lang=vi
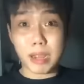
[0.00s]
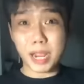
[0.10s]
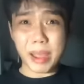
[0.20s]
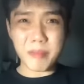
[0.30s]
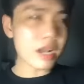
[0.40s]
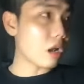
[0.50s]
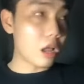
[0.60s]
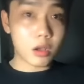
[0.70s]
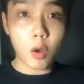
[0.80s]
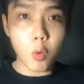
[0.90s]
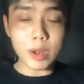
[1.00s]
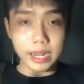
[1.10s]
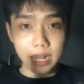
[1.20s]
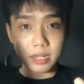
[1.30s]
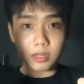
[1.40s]
các bạn biết rồi khu này
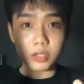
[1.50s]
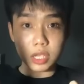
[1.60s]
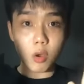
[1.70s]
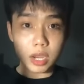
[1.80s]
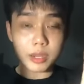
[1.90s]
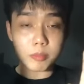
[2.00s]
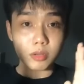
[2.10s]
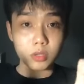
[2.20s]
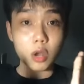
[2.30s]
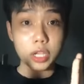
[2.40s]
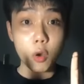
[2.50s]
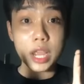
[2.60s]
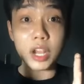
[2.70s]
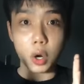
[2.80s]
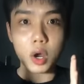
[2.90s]
đó nó chỉ có cái nó chỉ có
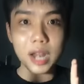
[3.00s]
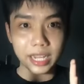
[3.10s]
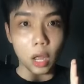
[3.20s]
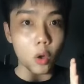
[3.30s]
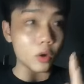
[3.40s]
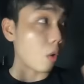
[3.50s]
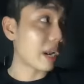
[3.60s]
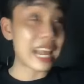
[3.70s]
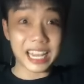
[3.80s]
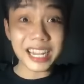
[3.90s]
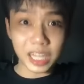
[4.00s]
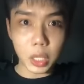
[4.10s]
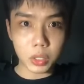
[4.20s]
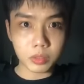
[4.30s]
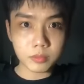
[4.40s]
cái cửa ở đây thôi còn cái này là vách
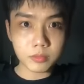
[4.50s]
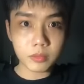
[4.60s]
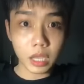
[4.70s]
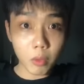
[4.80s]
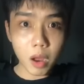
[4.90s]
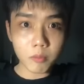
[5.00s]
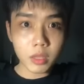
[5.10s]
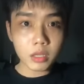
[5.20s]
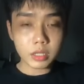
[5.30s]
tường hiểu không